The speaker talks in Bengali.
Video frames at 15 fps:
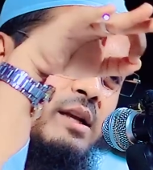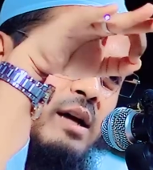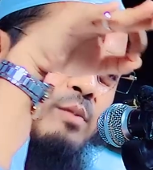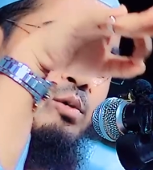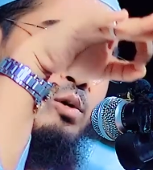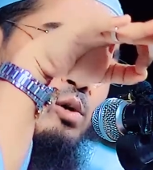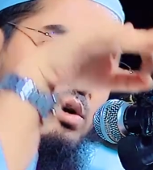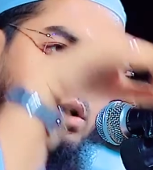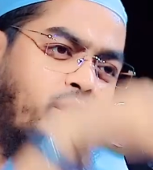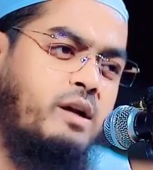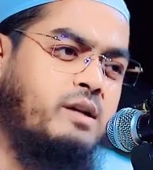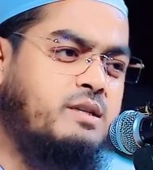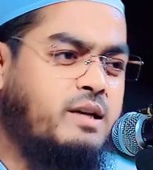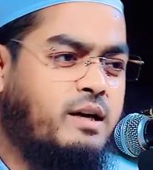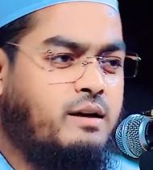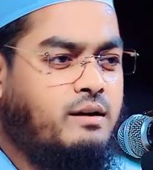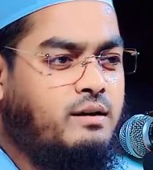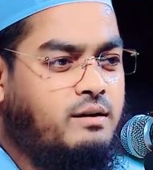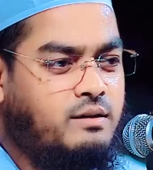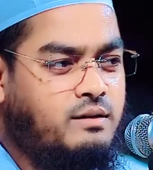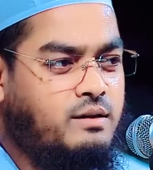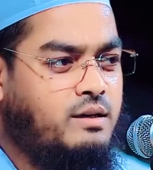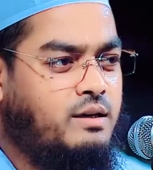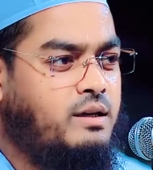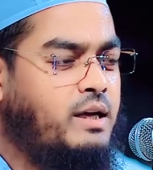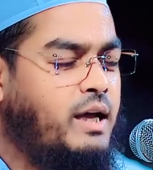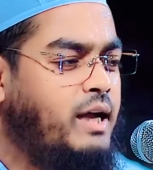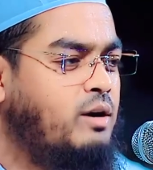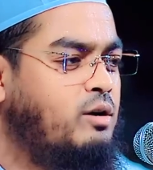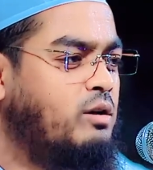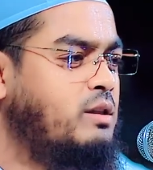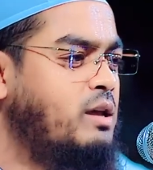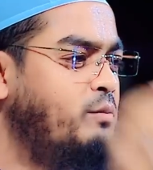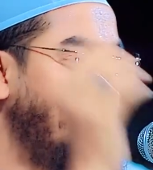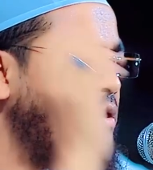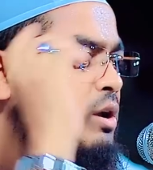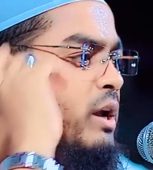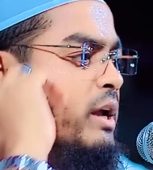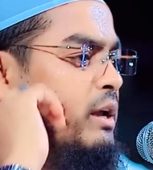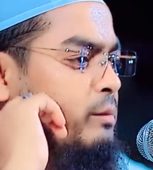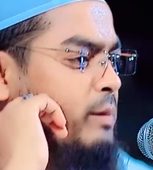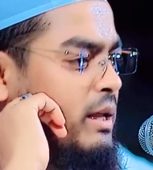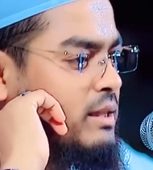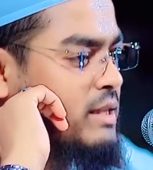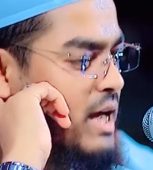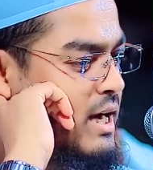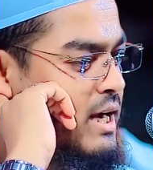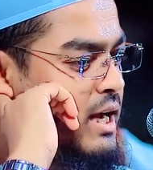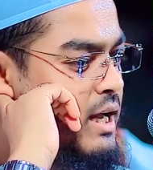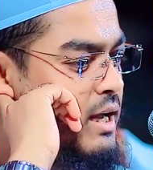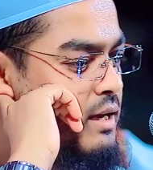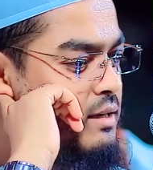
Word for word: দিয়ে ভুল করাইছেন এই কথা বললে ইমান থাকে